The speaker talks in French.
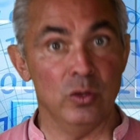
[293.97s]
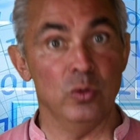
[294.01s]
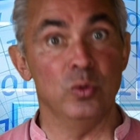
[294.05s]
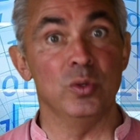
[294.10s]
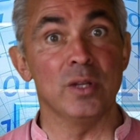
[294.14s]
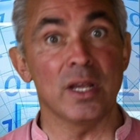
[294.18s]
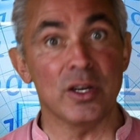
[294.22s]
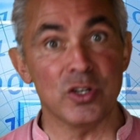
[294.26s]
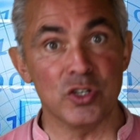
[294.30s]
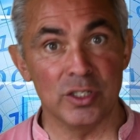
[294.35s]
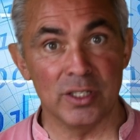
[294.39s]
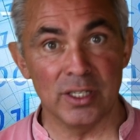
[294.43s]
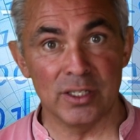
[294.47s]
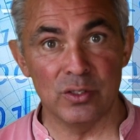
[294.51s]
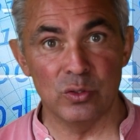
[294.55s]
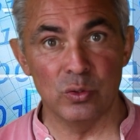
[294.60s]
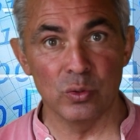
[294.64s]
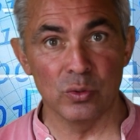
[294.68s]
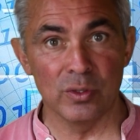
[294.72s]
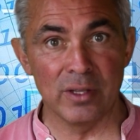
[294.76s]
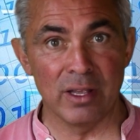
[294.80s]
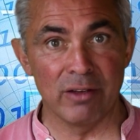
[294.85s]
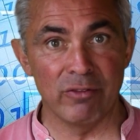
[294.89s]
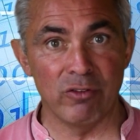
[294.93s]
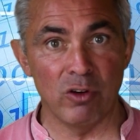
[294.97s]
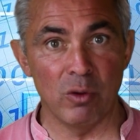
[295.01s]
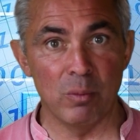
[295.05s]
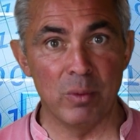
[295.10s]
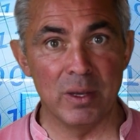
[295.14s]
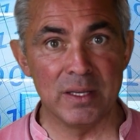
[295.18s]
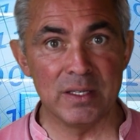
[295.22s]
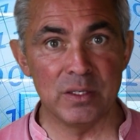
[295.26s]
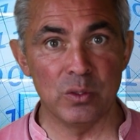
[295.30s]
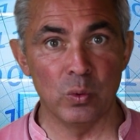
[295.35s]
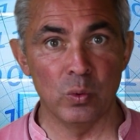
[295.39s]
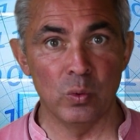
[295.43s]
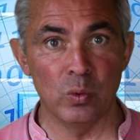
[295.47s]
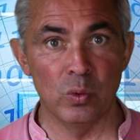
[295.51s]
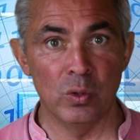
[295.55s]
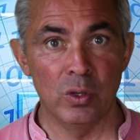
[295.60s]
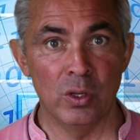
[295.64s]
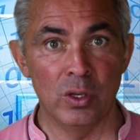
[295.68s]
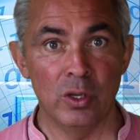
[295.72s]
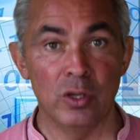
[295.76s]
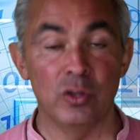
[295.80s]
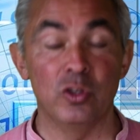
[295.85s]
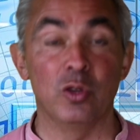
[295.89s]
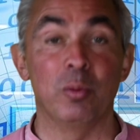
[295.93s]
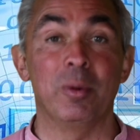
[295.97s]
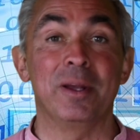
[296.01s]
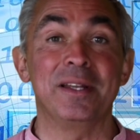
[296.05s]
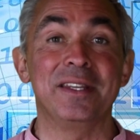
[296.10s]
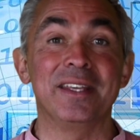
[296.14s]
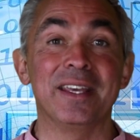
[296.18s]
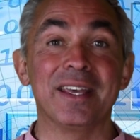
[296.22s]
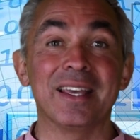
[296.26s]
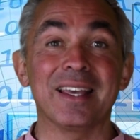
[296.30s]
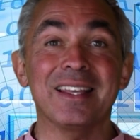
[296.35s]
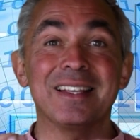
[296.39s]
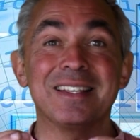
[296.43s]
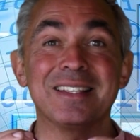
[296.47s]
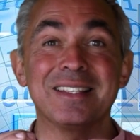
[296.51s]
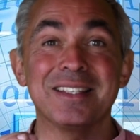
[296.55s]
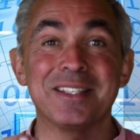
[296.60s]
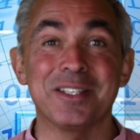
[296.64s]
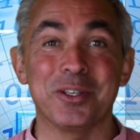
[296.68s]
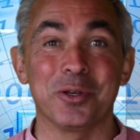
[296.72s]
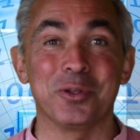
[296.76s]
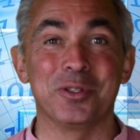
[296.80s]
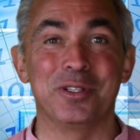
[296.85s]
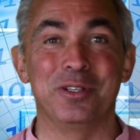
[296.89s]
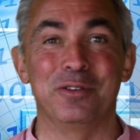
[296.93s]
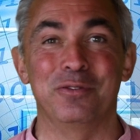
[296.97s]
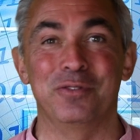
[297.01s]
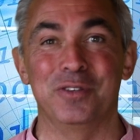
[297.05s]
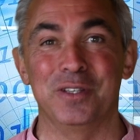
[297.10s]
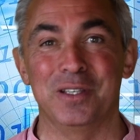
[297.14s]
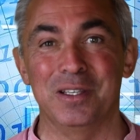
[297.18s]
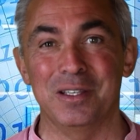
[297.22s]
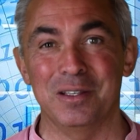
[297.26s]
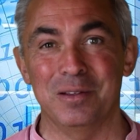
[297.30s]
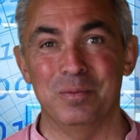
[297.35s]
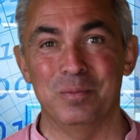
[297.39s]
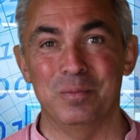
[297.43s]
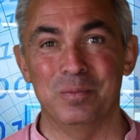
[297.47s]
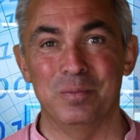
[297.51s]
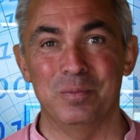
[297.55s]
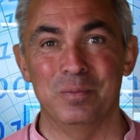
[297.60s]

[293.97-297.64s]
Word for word: une architecture d'information de manière scientifique.